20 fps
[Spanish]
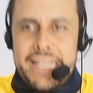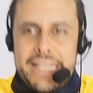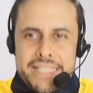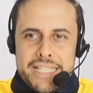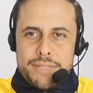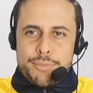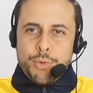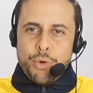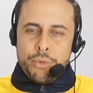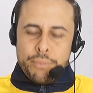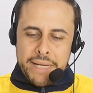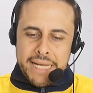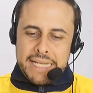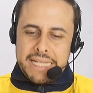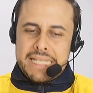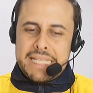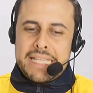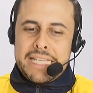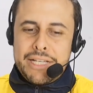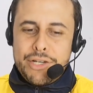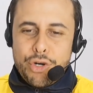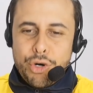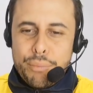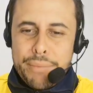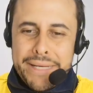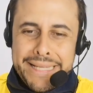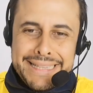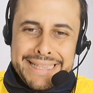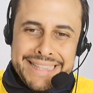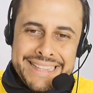gracias por ver y
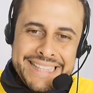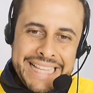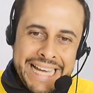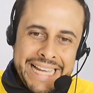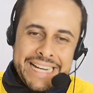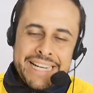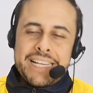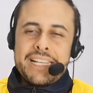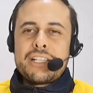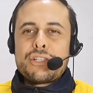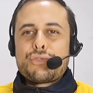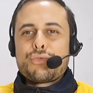comentar.